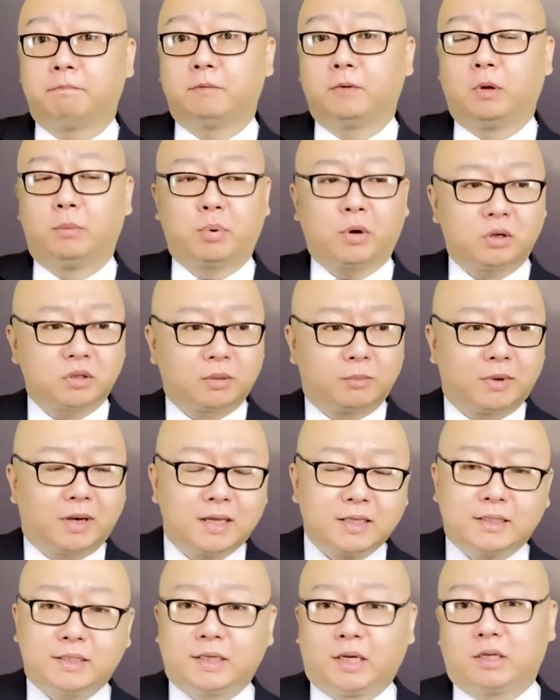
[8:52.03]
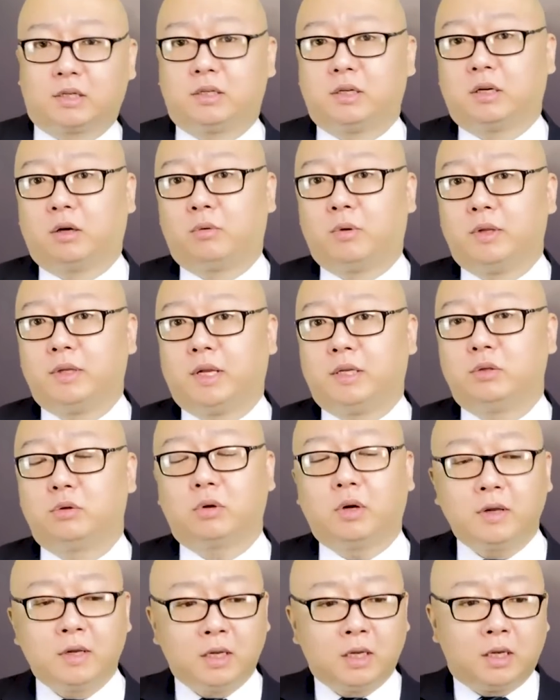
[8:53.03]
我不知道怎么来解释这个观点，就
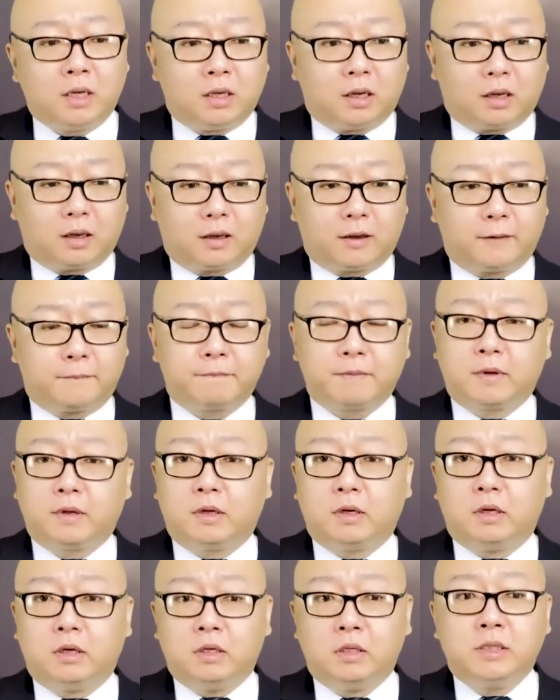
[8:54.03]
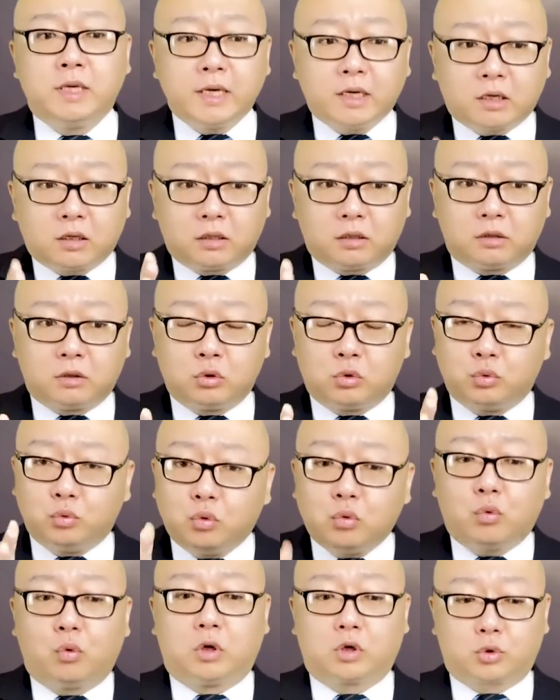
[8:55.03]
是说，呃，这个
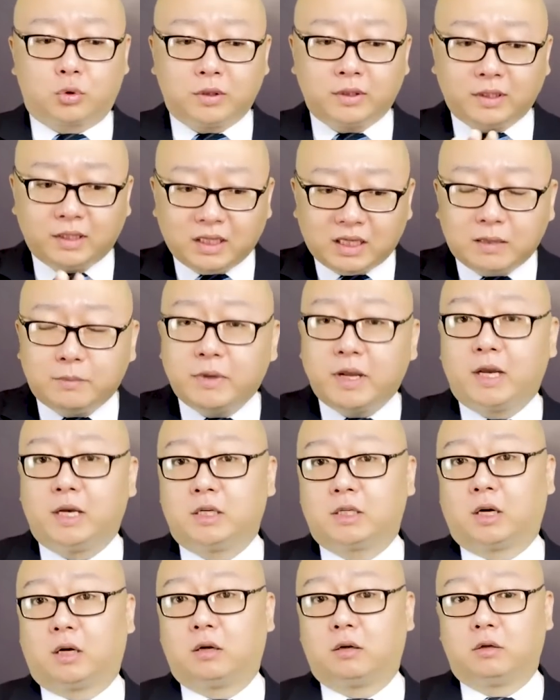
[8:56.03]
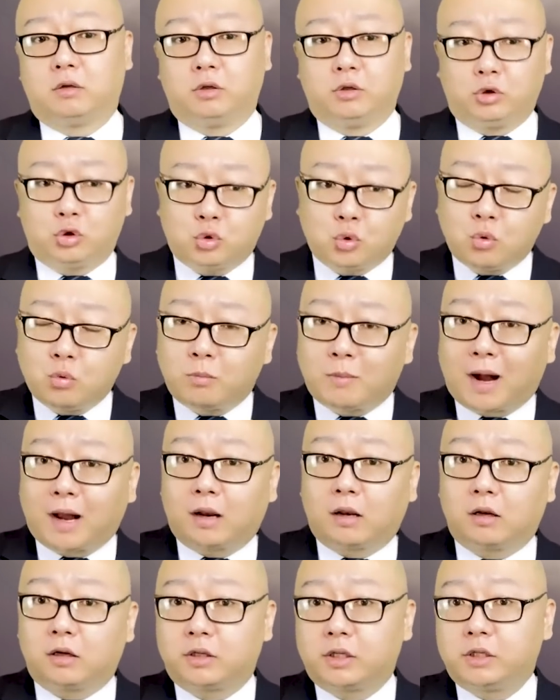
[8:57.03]
如果说地面上种满
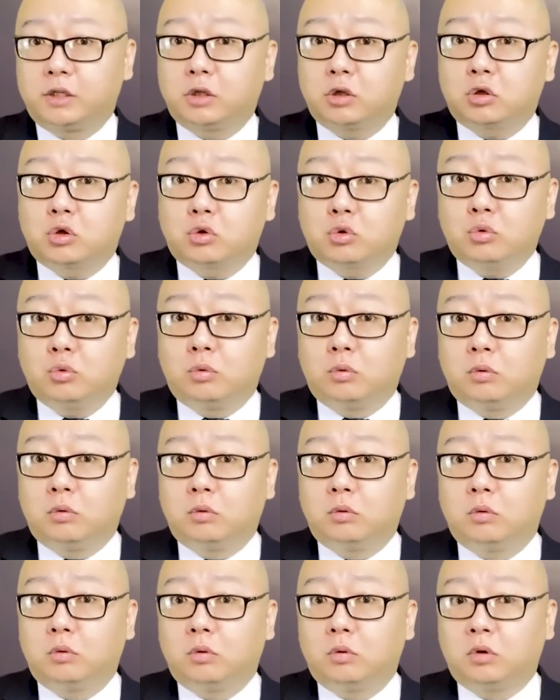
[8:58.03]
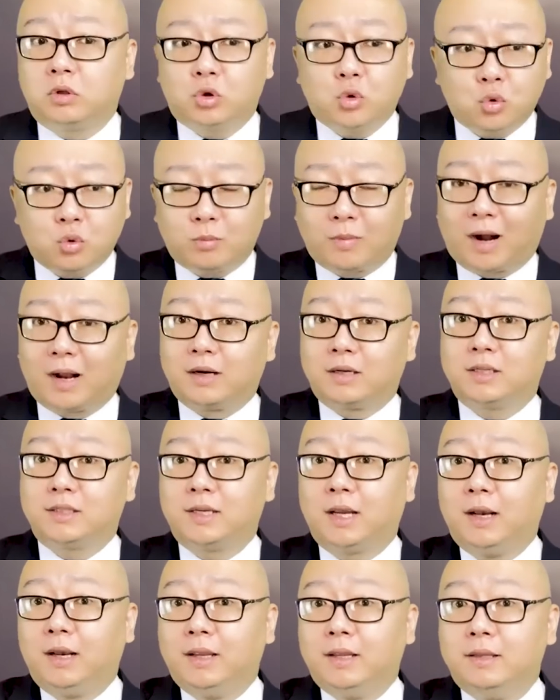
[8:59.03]
了这些树，种满这
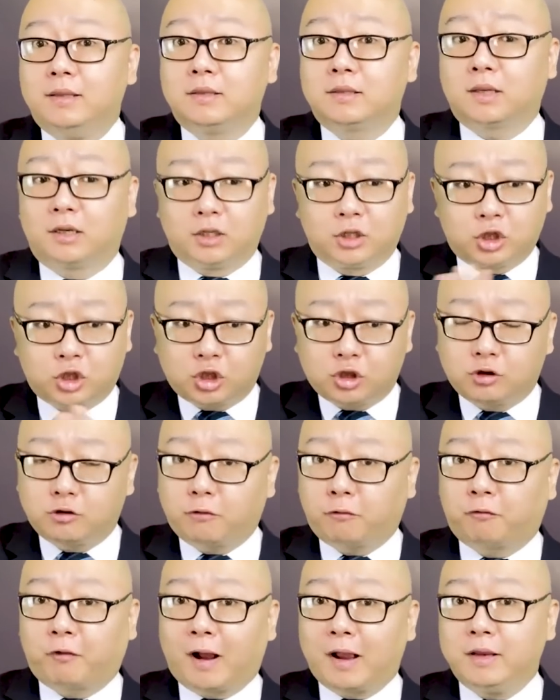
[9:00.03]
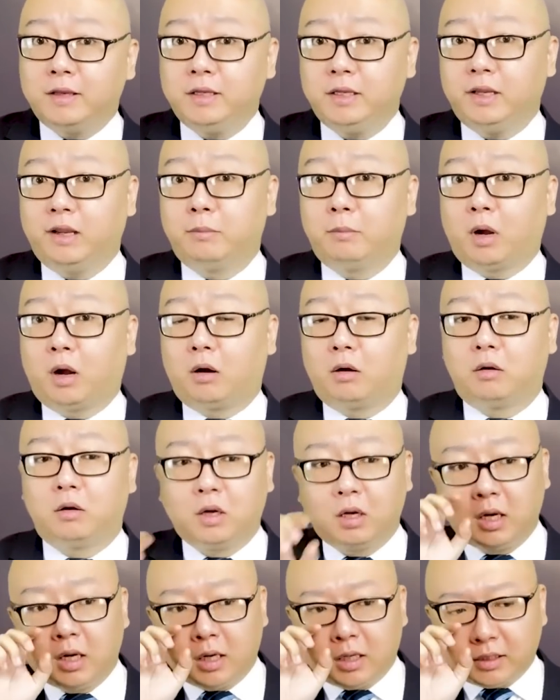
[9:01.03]
些林子，枝繁叶
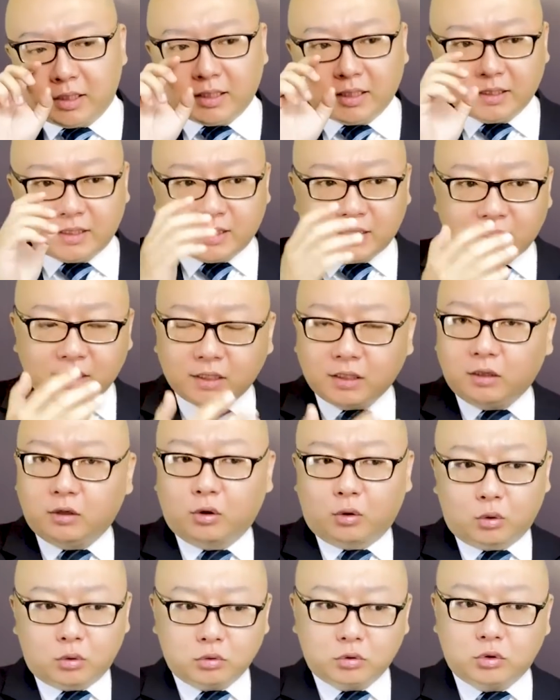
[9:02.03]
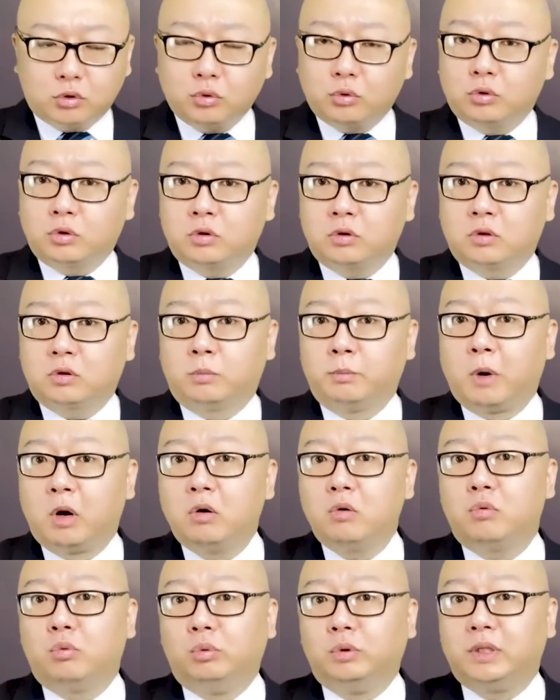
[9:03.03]
茂，这个气流做
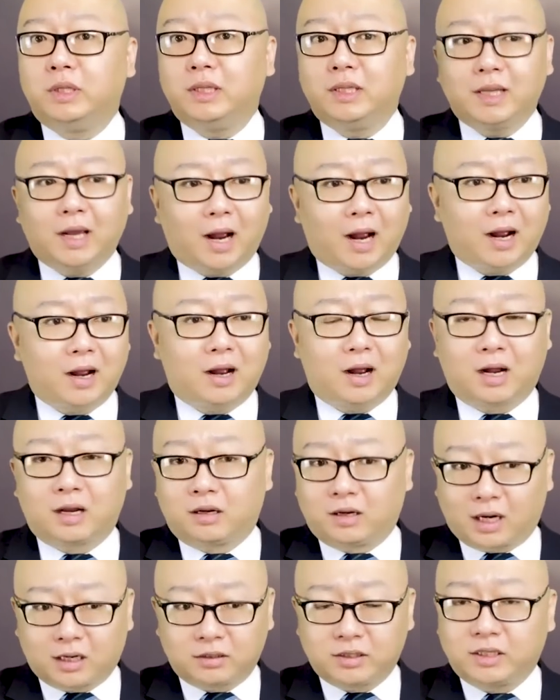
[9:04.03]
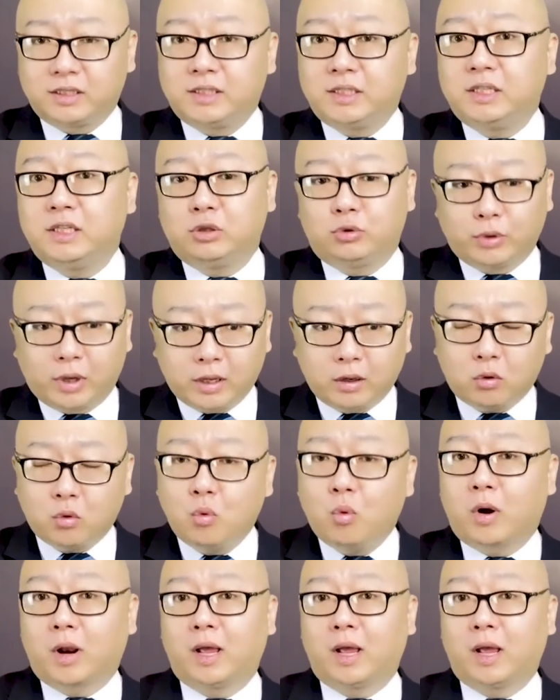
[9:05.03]
蒙古低压啊啊，这个气旋过